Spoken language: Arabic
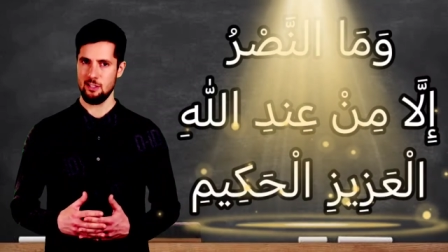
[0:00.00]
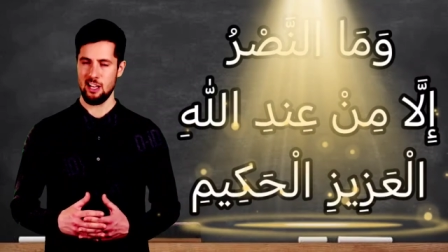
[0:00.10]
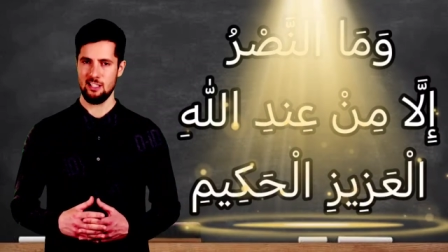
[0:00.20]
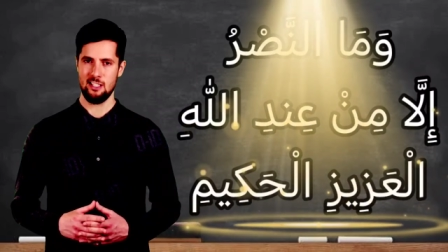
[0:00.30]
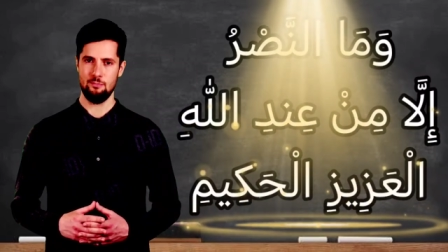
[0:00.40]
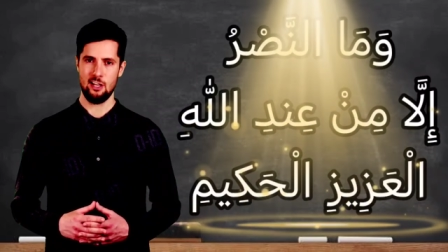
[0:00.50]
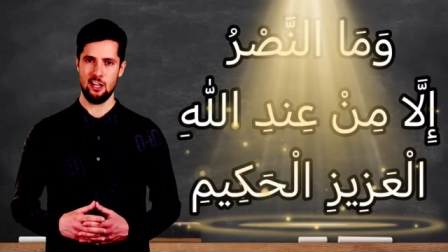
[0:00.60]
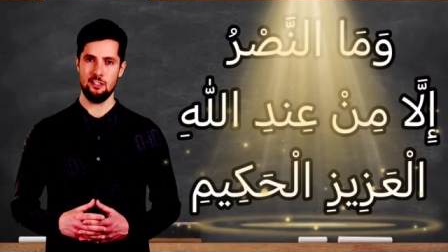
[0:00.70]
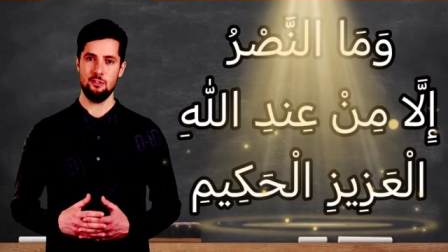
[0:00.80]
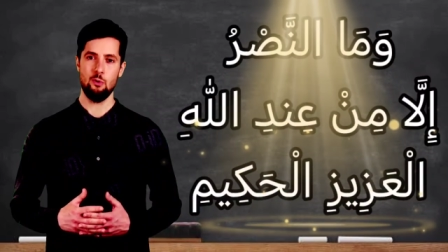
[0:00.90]
حكيم
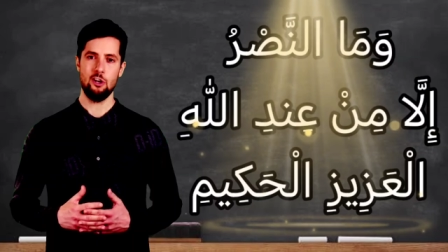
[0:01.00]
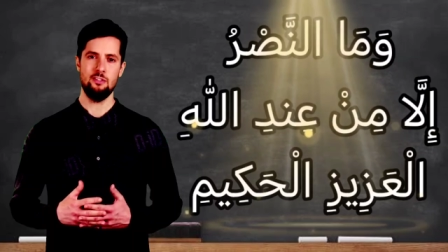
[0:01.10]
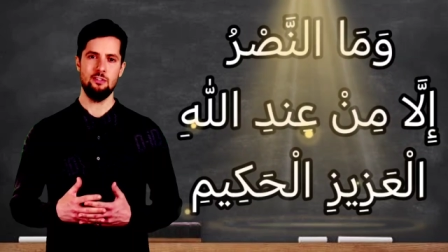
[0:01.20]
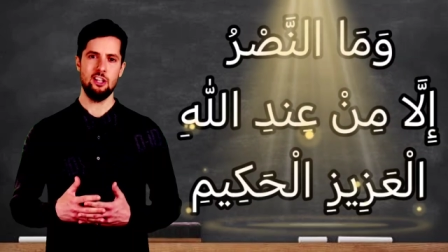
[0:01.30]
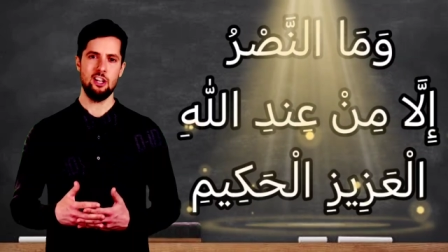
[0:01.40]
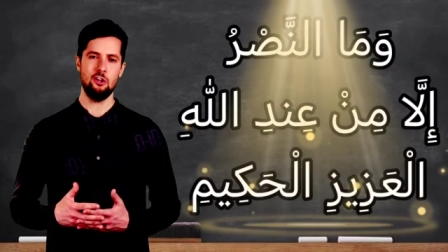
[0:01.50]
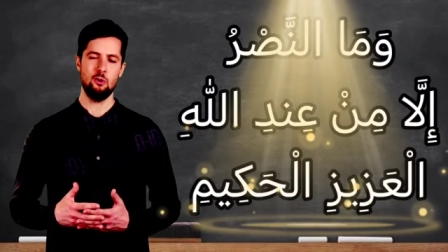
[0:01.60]
حيث قدر